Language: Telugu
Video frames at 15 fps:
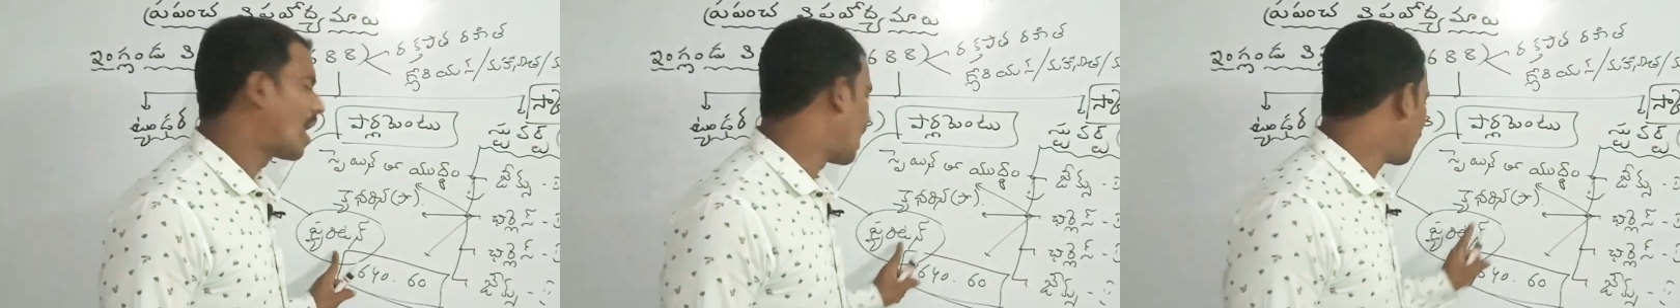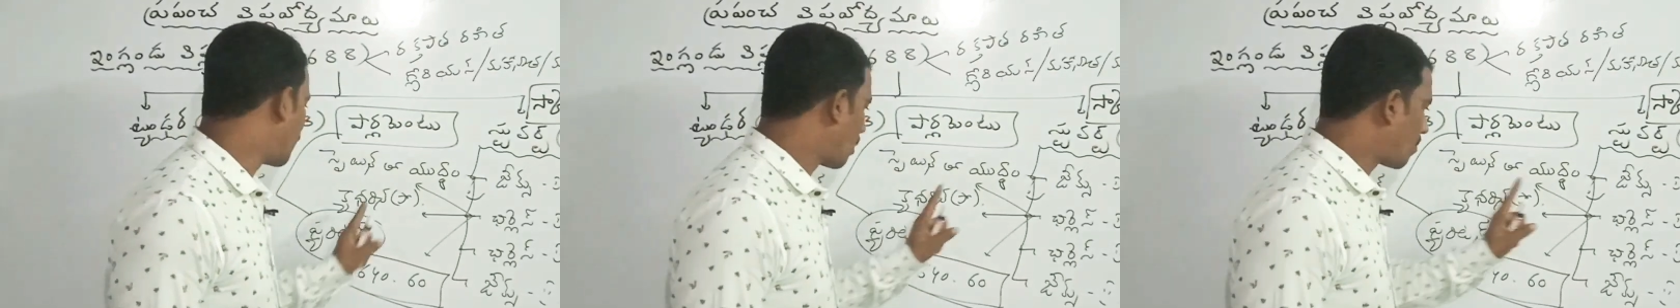
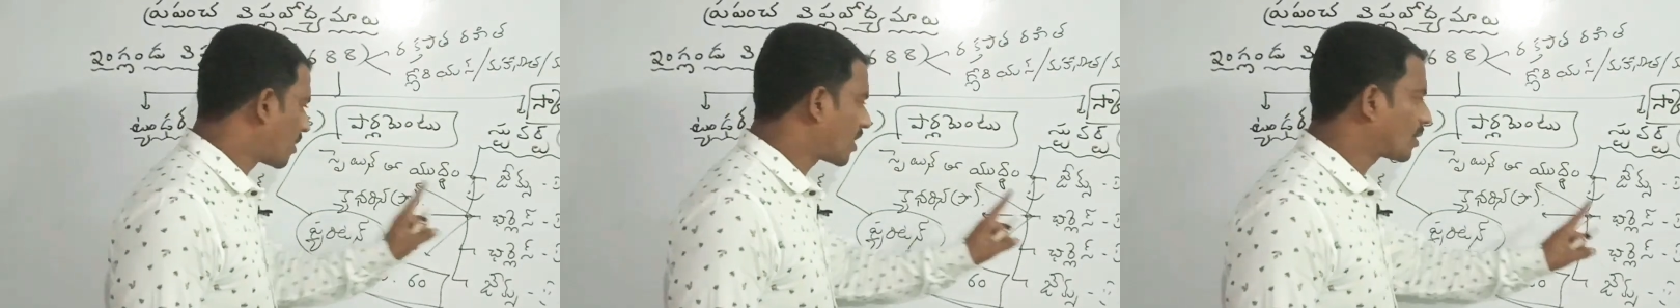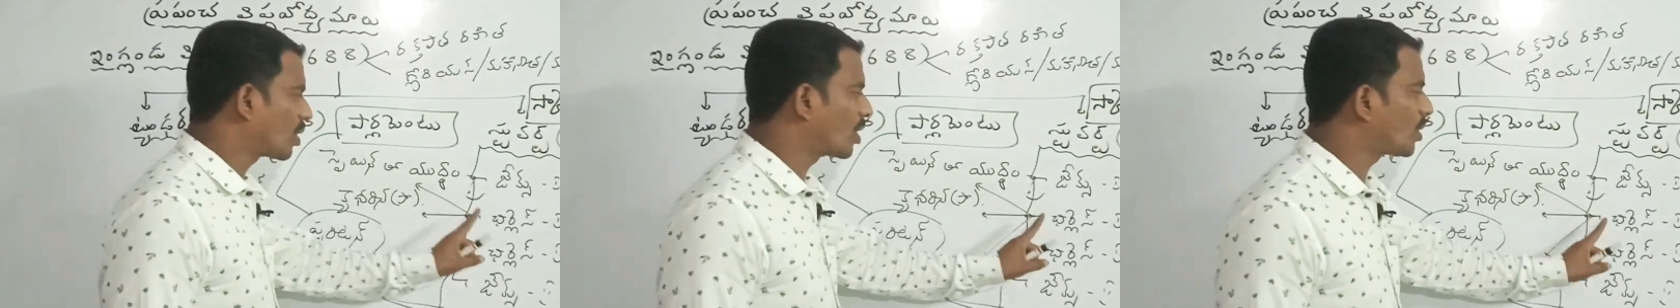
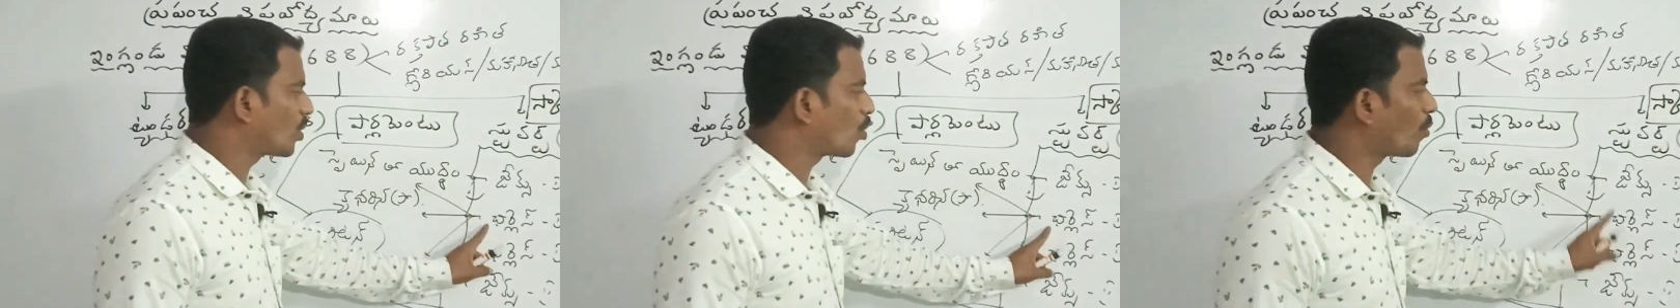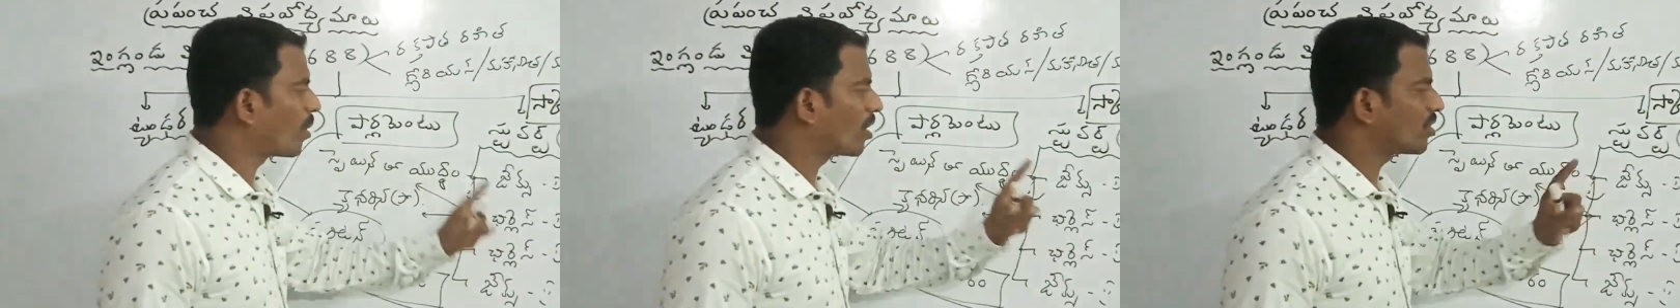అయినప్పటికీ తను
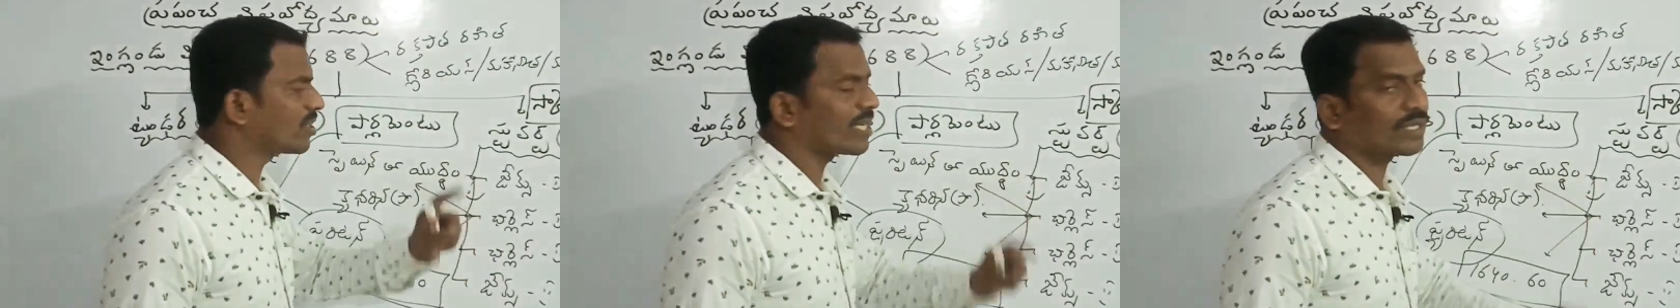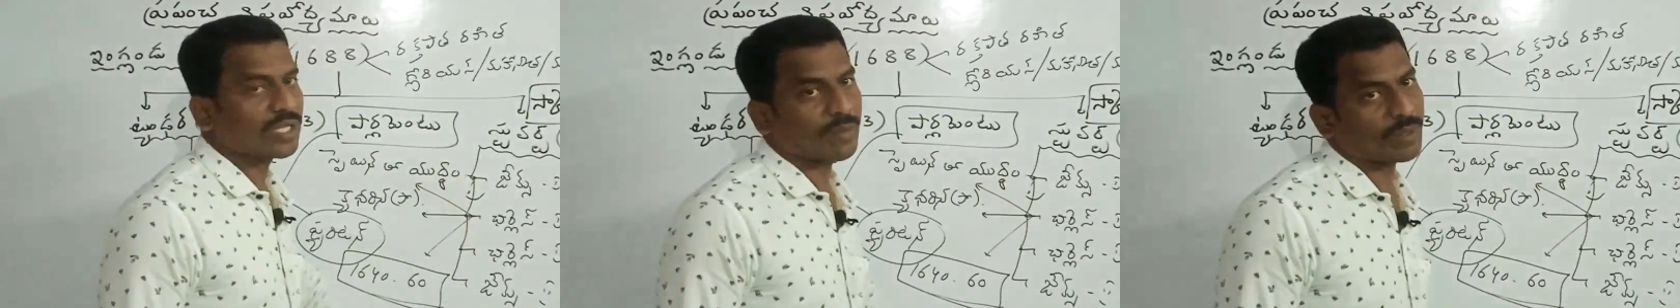తిరుగుబాటు
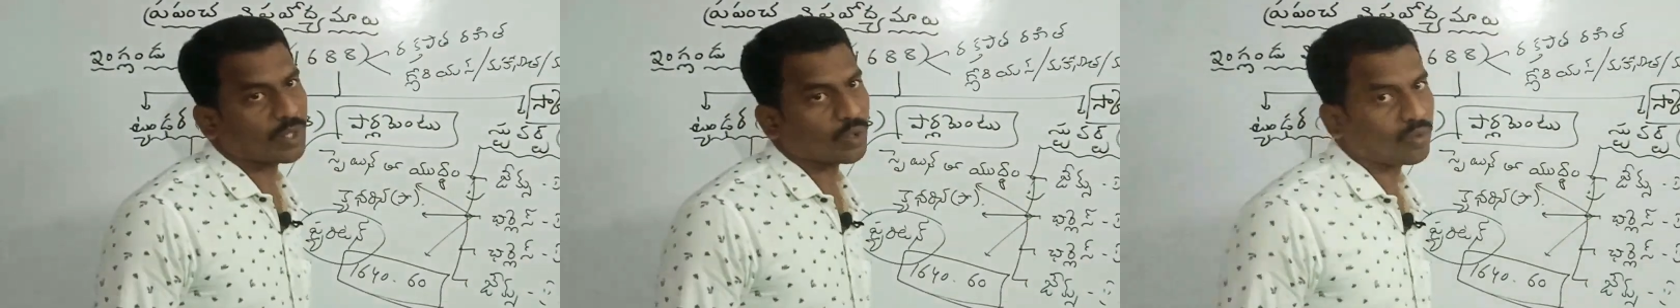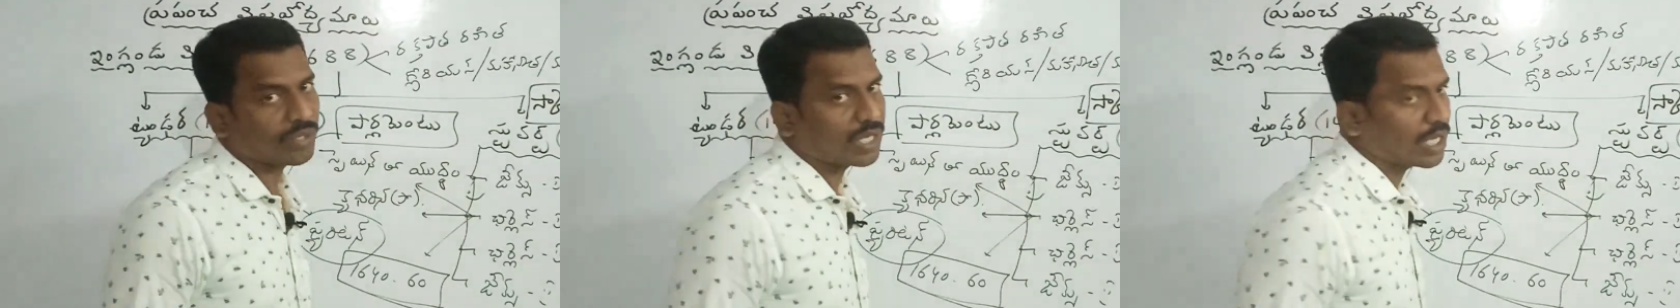
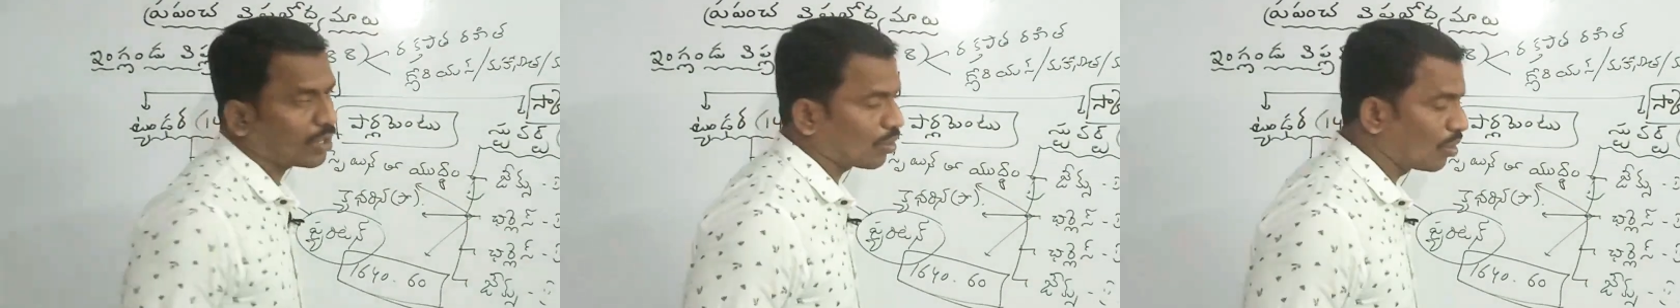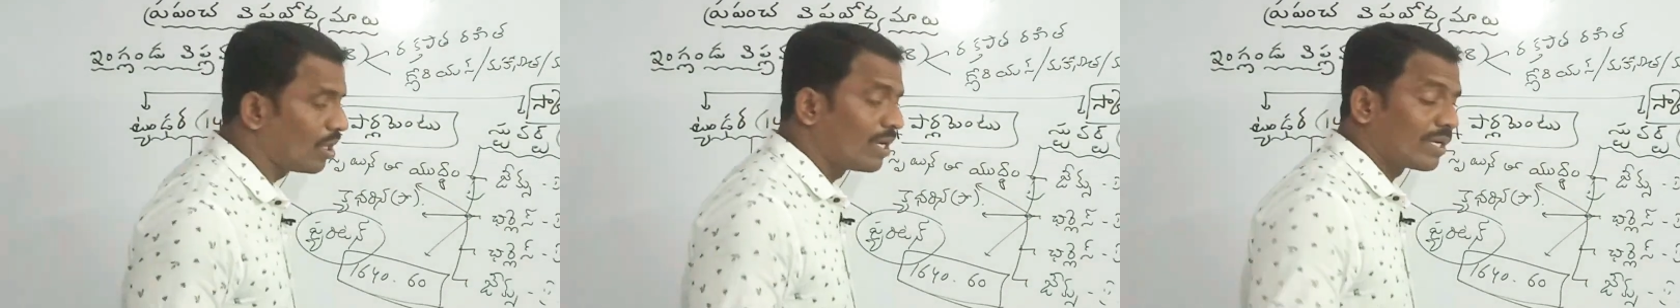
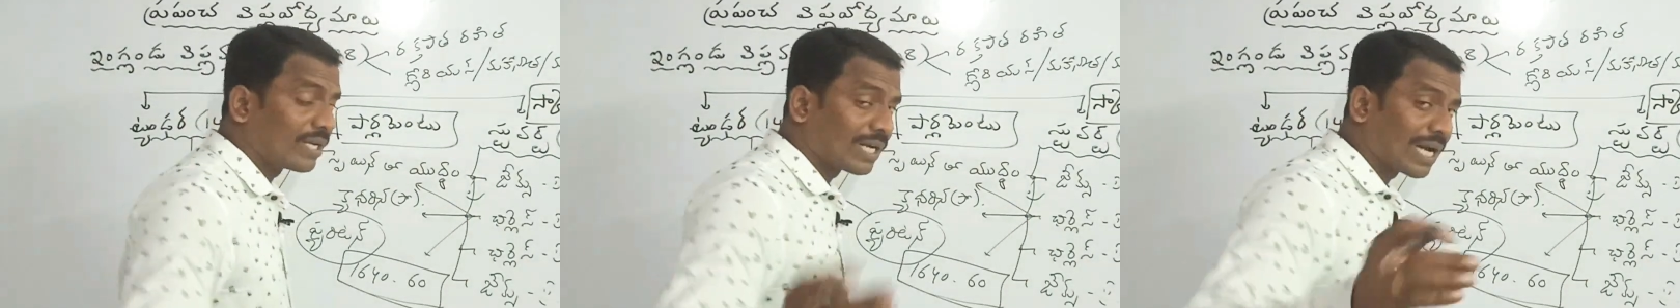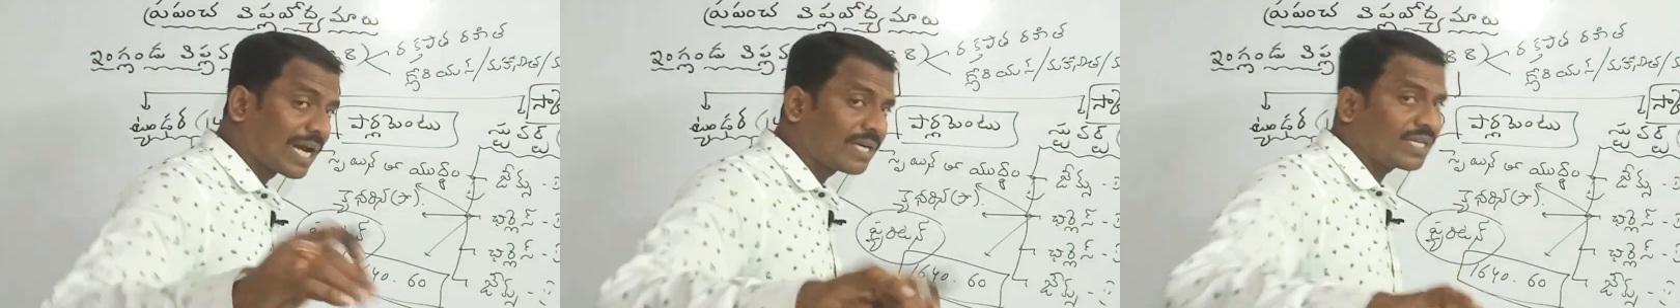చేద్దామనుకున్నారు
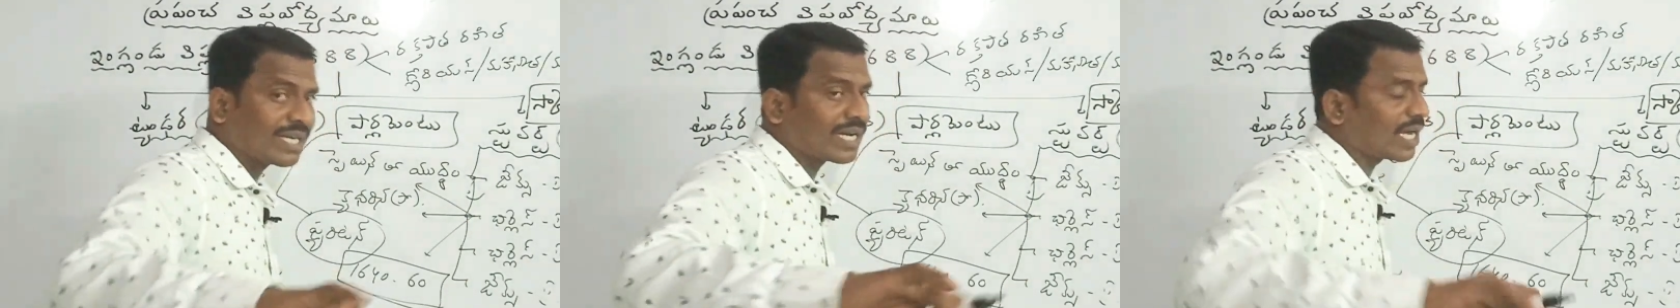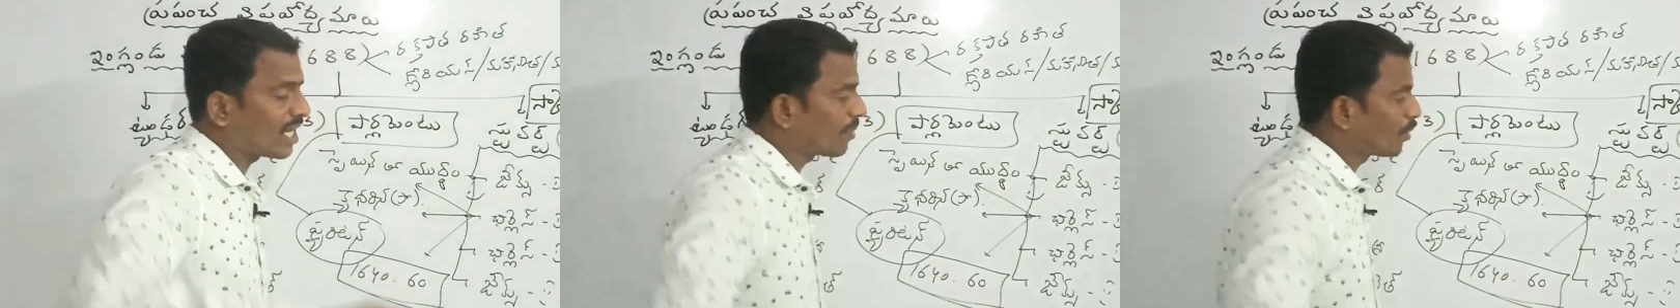ఇలాంటి
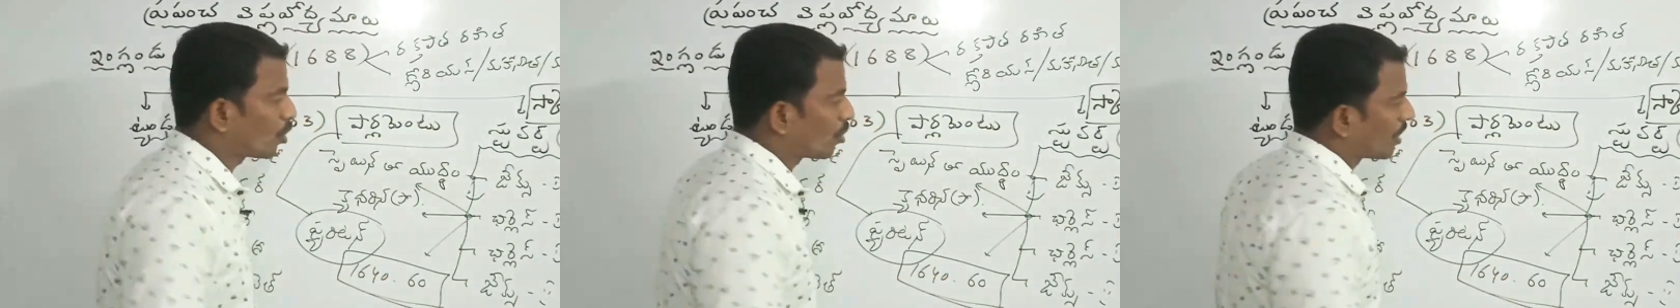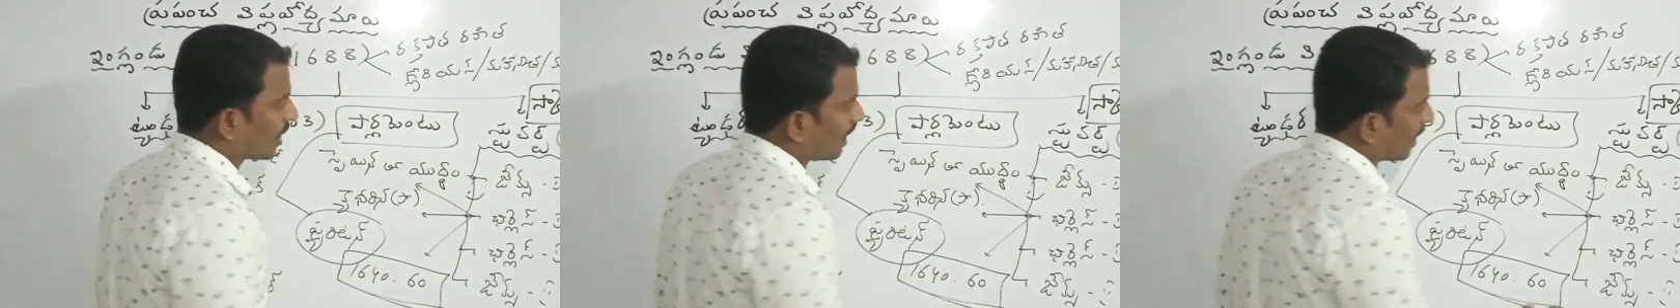
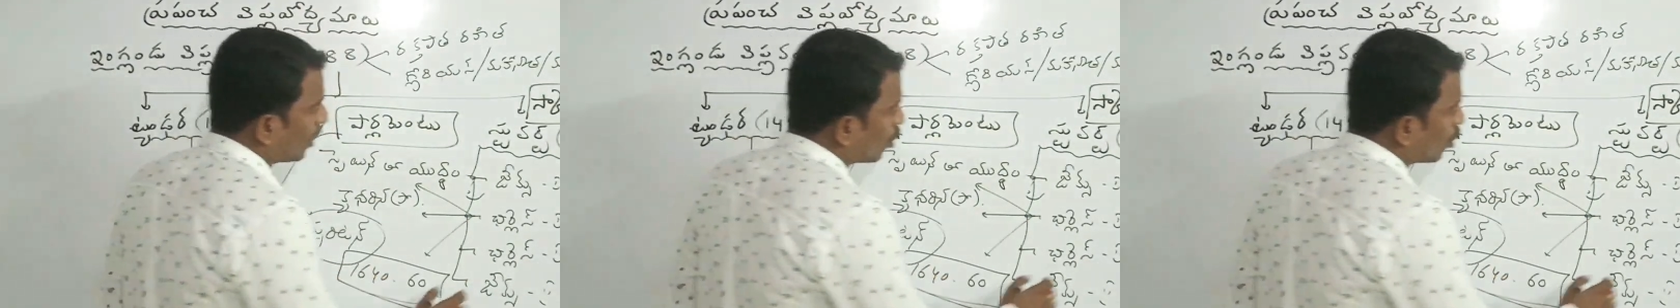కాలంలోనే